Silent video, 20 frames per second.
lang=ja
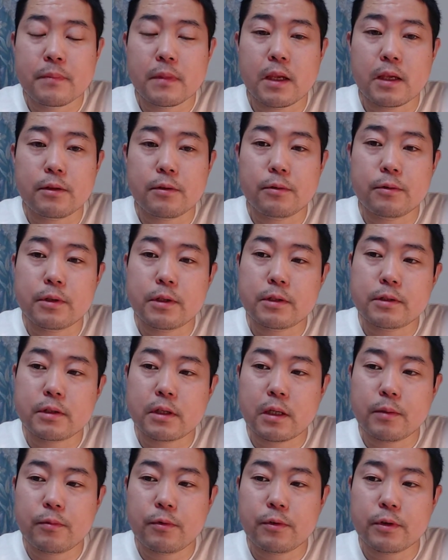で、当日
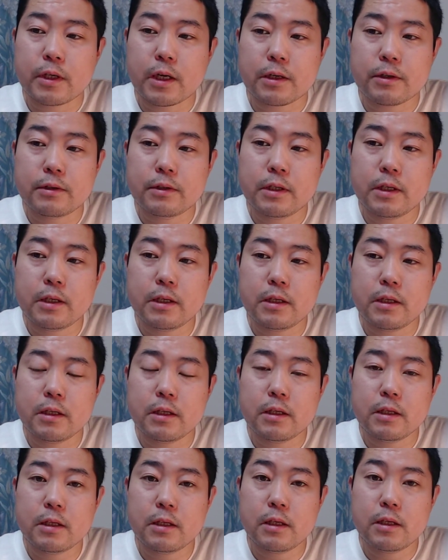はもう100
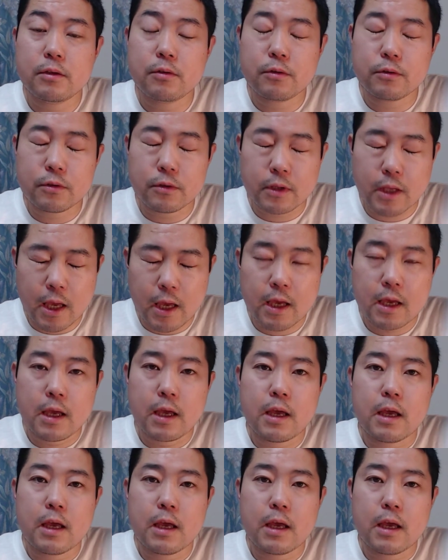人以上のね、